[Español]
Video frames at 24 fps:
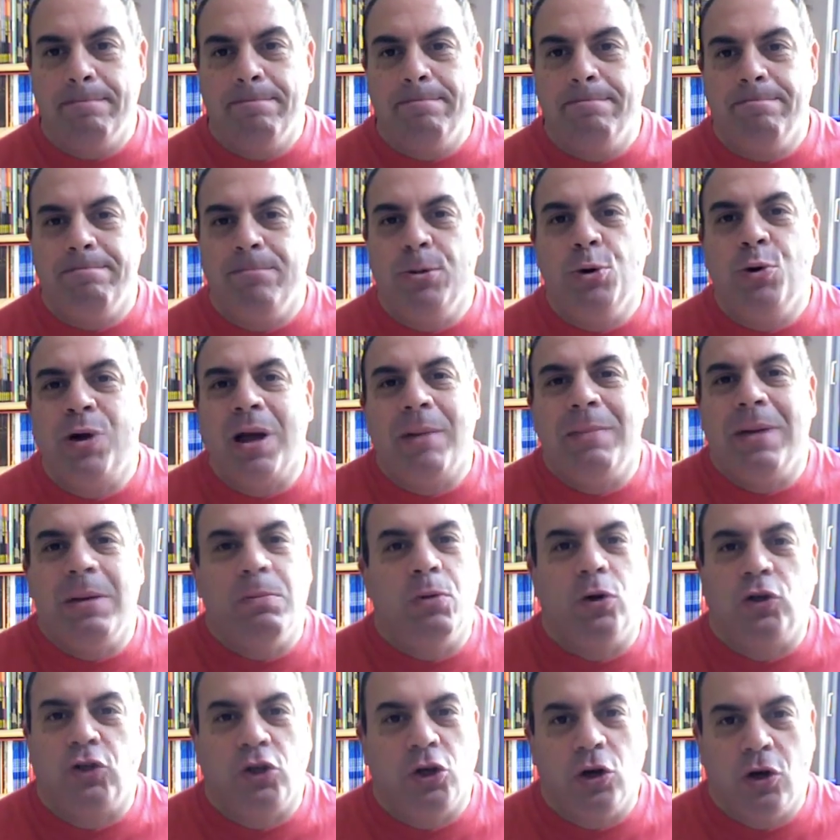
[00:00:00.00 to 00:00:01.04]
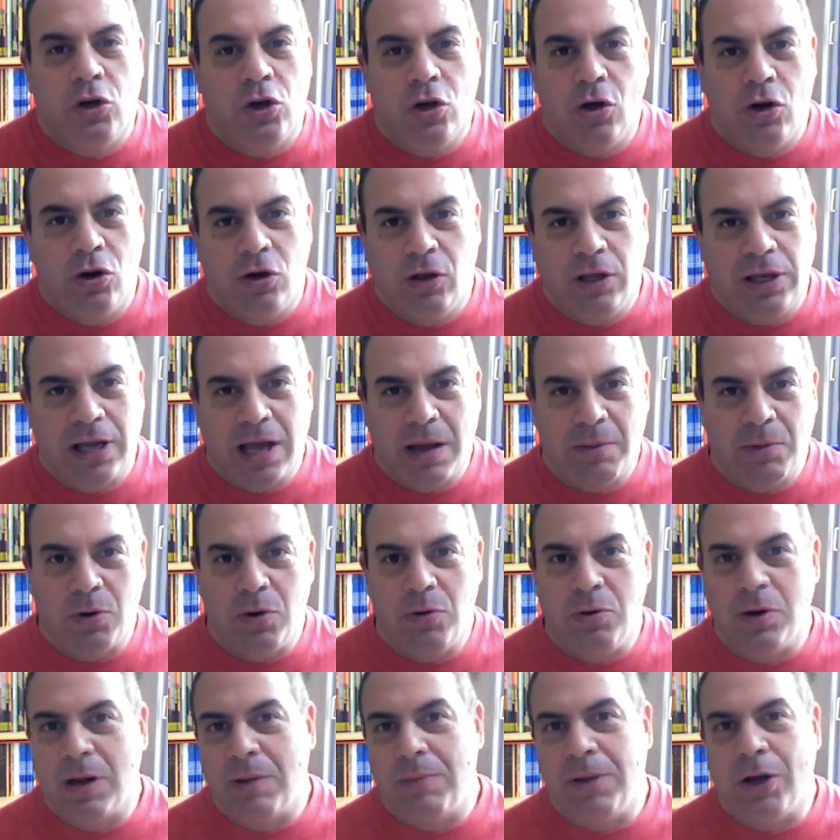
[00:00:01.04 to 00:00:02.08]
nunca me emocionó, digamos,
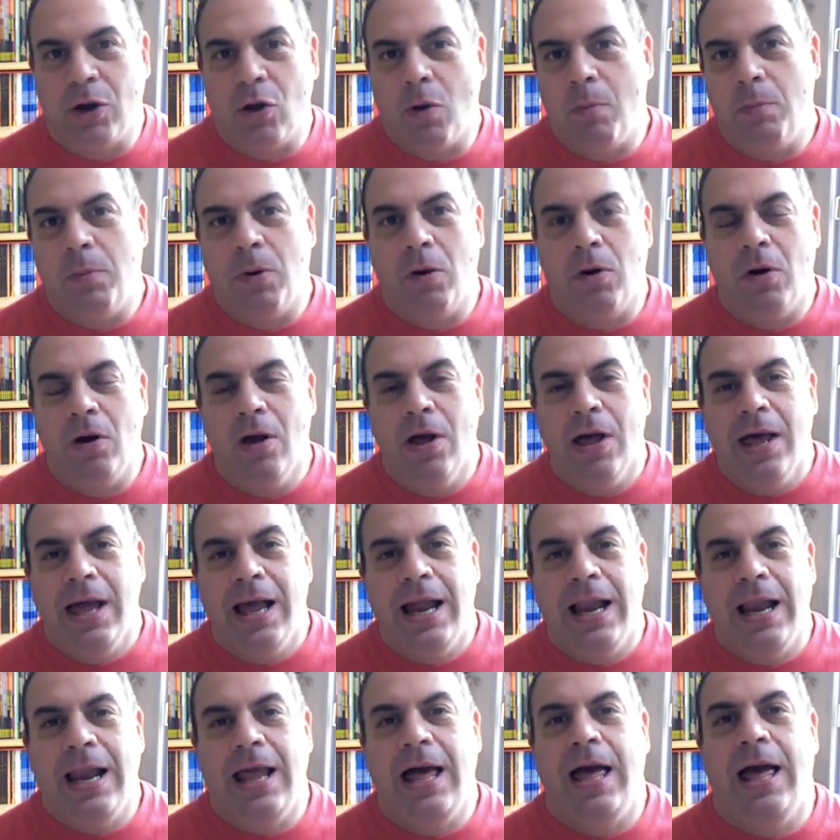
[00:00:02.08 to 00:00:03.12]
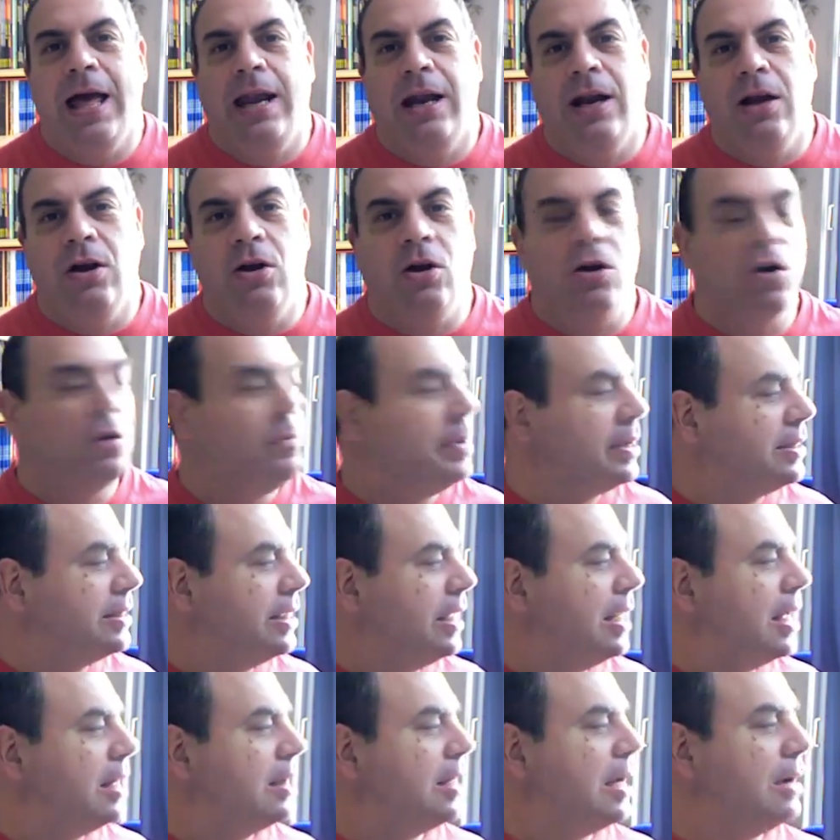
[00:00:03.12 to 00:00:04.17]
nunca me copó leer los cómics
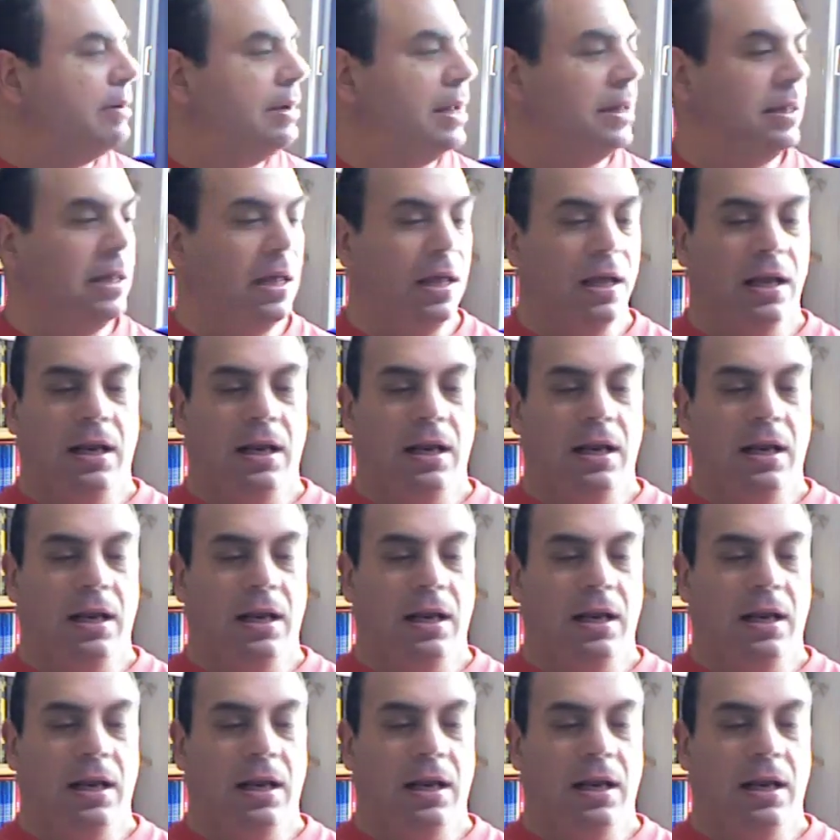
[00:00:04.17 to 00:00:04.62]
en la tablet.